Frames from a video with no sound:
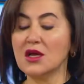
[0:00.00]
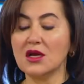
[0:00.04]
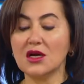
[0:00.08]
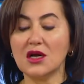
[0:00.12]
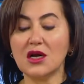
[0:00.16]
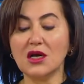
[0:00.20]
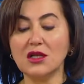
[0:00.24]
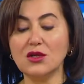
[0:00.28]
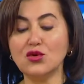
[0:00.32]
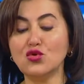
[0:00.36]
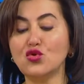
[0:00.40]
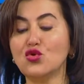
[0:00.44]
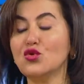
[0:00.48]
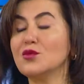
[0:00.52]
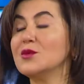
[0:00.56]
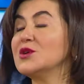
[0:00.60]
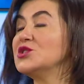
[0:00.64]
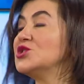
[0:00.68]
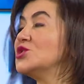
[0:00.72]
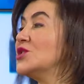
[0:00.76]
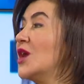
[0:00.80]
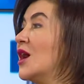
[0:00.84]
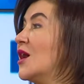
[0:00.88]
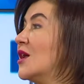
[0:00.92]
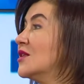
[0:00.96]
Kalın
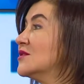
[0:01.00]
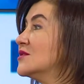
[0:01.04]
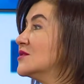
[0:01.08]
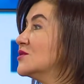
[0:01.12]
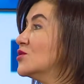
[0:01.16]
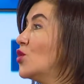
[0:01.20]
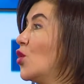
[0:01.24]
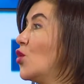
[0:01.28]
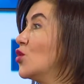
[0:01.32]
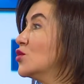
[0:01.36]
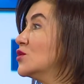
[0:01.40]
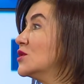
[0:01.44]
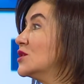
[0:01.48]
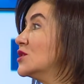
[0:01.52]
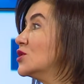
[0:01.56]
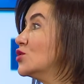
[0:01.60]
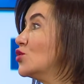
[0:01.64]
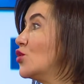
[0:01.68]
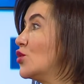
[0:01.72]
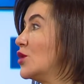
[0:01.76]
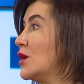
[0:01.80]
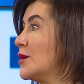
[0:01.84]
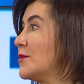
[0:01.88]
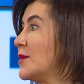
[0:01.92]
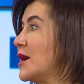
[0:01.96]
kumaşın altında onları
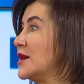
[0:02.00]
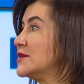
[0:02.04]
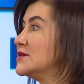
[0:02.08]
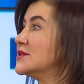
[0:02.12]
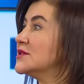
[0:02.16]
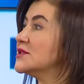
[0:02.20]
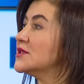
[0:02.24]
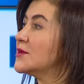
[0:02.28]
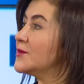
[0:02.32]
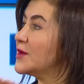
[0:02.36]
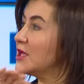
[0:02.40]
göremezsiniz